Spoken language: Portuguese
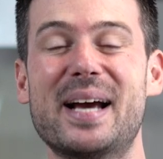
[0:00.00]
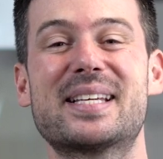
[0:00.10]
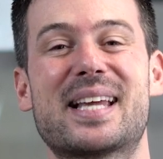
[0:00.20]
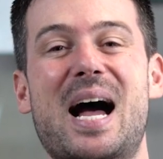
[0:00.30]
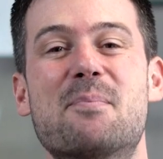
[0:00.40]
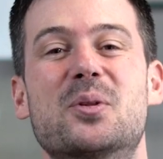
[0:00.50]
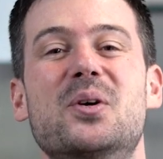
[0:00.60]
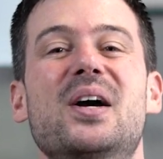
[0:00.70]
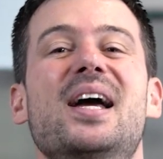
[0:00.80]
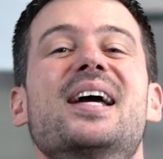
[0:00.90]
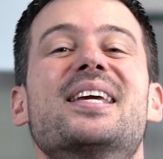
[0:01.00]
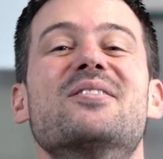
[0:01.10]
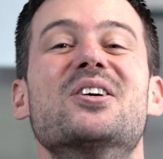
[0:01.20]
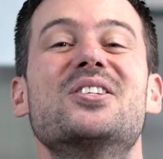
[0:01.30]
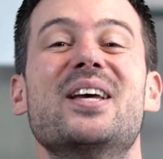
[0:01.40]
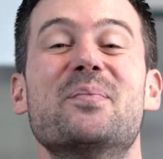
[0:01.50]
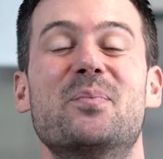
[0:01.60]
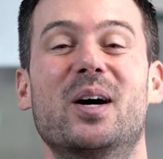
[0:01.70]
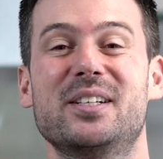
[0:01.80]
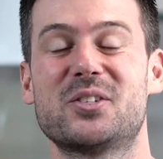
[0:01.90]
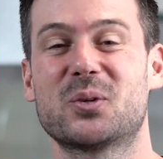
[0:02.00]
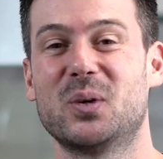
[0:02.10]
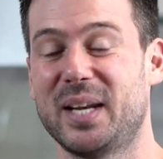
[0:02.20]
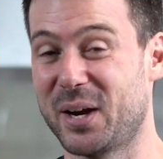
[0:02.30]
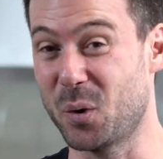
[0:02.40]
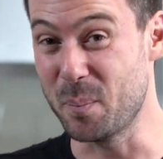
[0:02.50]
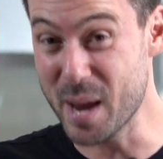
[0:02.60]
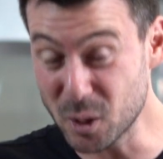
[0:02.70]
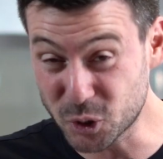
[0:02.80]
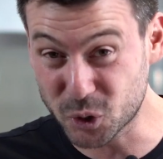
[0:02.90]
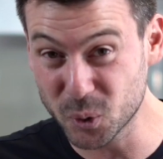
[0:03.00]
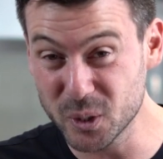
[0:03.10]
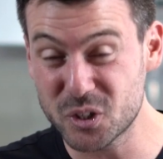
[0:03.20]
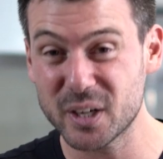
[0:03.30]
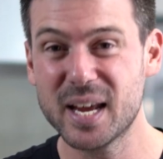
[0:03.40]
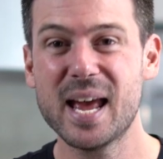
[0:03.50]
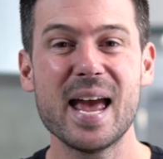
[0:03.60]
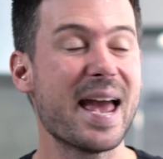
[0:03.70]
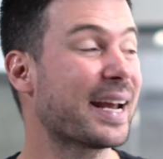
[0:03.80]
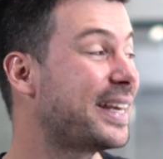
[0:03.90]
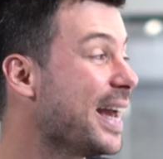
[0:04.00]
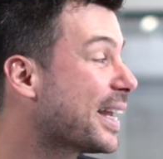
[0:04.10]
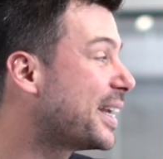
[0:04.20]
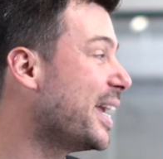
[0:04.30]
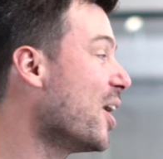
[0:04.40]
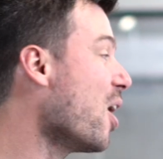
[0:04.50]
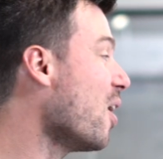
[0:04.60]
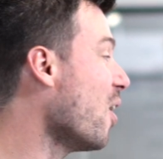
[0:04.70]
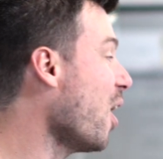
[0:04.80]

e mais rápido que você pode escolher. O meu chute é que aqui, ó,